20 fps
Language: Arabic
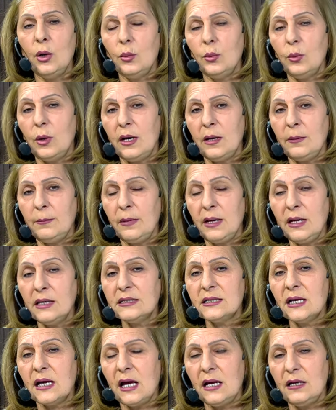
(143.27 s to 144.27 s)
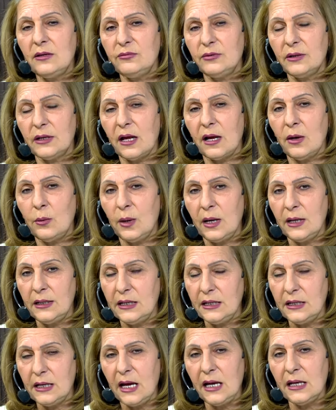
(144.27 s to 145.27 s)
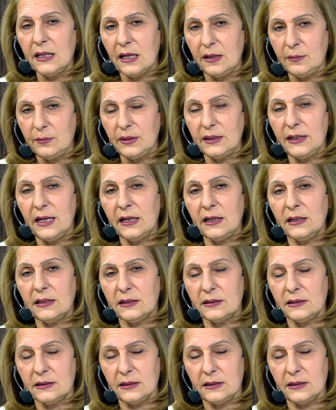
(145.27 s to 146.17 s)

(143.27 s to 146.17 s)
وما تخالف القوانين أيضا بدك